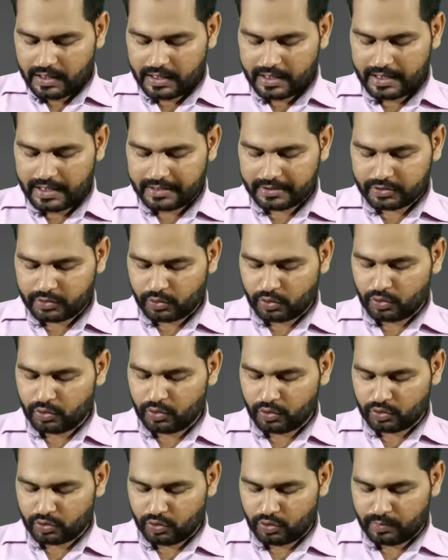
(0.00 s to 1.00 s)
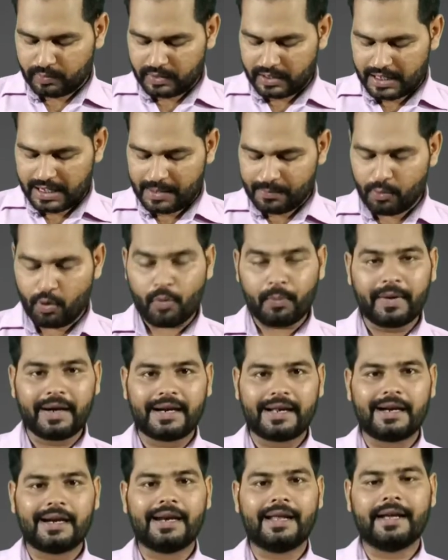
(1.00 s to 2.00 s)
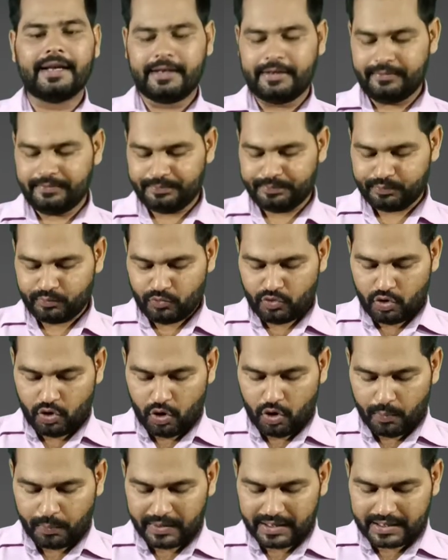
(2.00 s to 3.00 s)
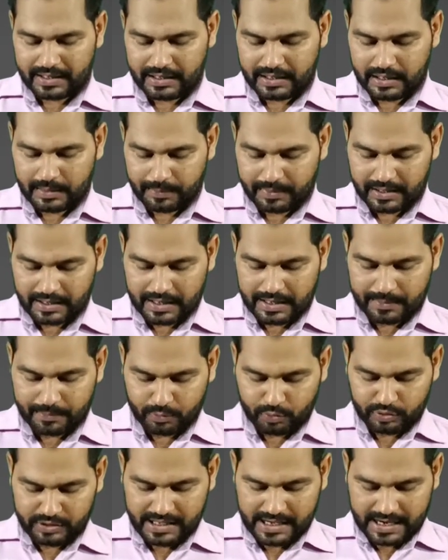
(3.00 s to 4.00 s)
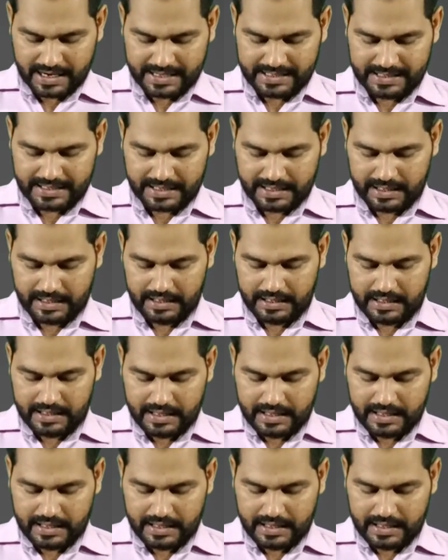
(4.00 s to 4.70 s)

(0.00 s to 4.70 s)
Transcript: कैश करो डॉट कॉम आप ओपन कर लेंगे ओपन करने पर आपको दिखाई देगा